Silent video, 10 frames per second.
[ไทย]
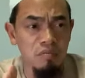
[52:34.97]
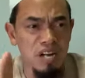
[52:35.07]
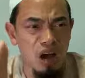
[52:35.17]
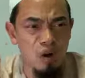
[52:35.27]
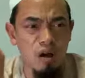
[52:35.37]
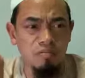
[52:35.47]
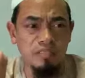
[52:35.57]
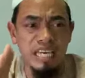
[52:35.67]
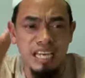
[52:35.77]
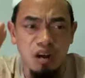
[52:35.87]
นรก
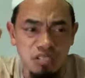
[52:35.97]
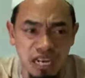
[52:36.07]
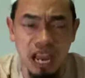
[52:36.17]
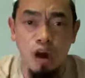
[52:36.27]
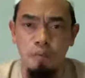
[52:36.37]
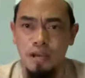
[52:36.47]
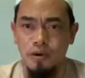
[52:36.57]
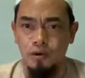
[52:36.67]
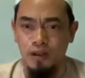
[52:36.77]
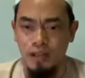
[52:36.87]
ที่เขาจะเข้าไปอ
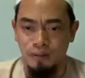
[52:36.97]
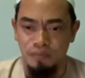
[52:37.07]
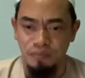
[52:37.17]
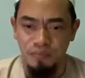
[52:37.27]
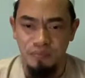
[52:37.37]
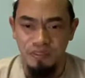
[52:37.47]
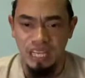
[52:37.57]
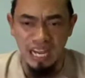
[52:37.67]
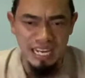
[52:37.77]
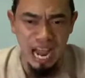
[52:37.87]
ยู่เนี่ย
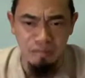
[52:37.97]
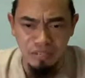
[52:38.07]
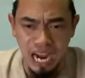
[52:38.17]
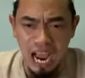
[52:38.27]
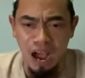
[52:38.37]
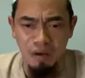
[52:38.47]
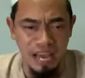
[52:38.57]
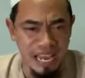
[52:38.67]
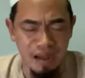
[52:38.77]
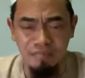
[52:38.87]
ทั้งยามเช้าและ
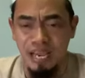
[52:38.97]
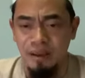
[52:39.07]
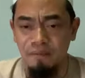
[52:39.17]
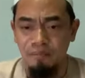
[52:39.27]
ยามเย็น